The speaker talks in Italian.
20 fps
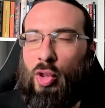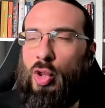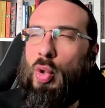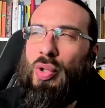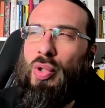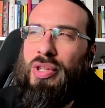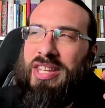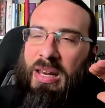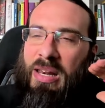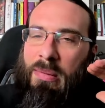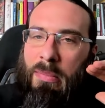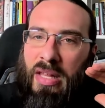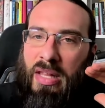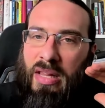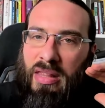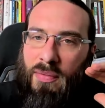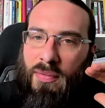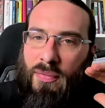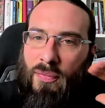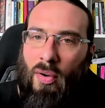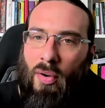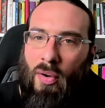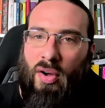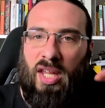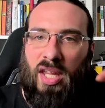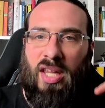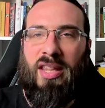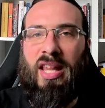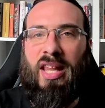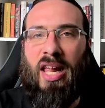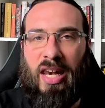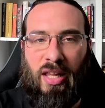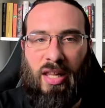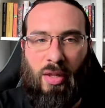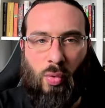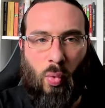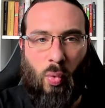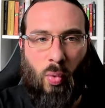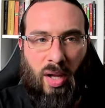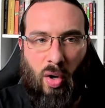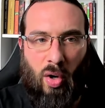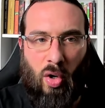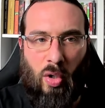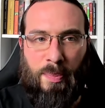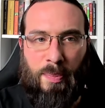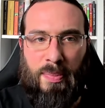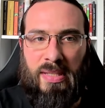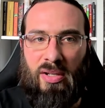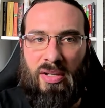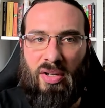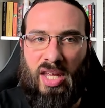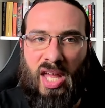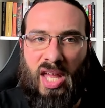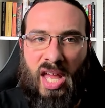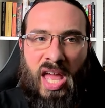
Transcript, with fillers: totalmente fuori dalle tue opzioni